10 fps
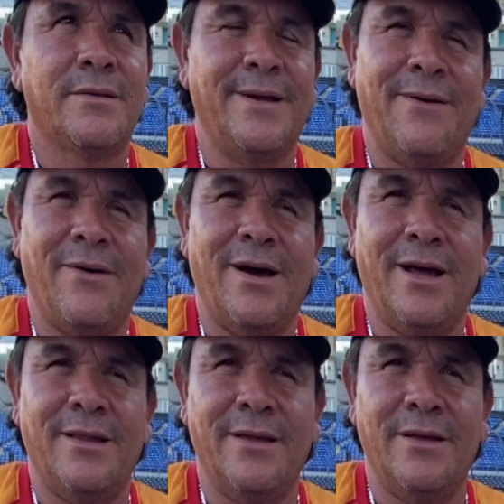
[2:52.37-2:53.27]

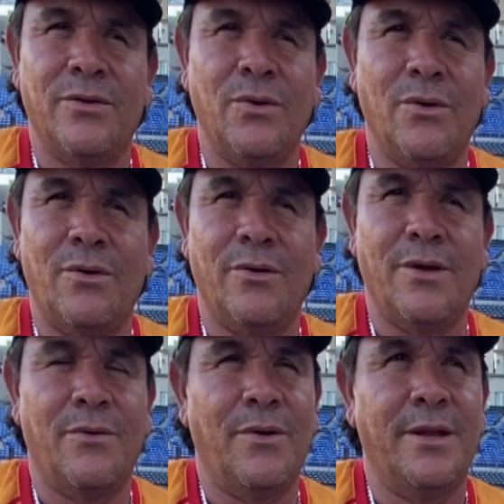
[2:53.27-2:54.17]
trabajaste en todo lo
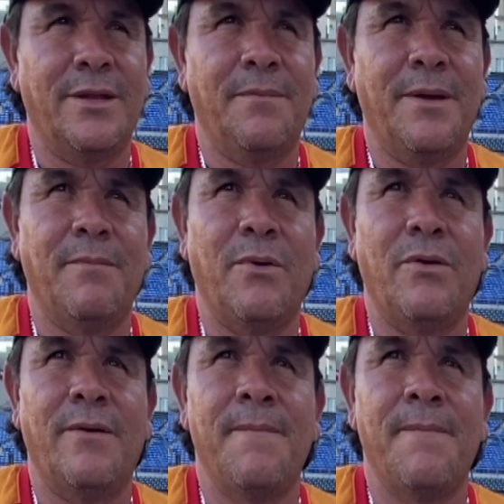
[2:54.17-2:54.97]
que jugaste béisbol.